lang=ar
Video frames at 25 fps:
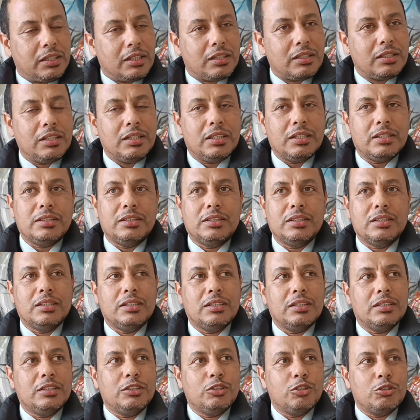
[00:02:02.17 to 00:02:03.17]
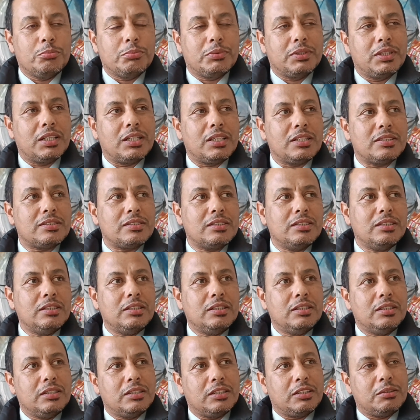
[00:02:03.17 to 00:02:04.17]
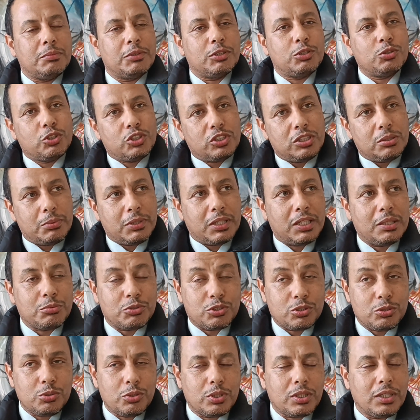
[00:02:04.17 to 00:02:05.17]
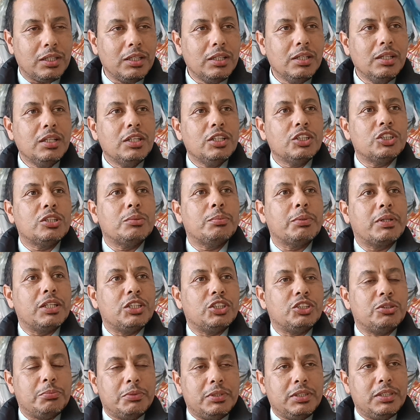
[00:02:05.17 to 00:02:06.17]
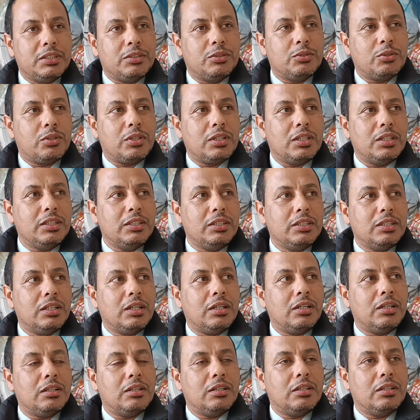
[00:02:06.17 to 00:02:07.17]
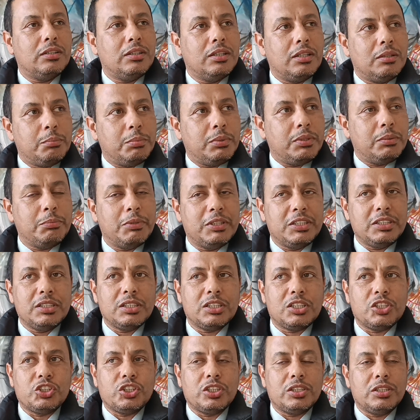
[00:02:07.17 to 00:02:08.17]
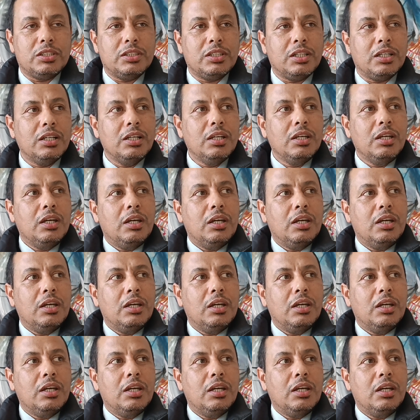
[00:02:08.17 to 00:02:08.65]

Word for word: حضرنا لهذا اليوم الدراسي اللي نظمته الشبكه مشكوره شبكه الجمعيات الدكاليه هنا بمدينه الجديده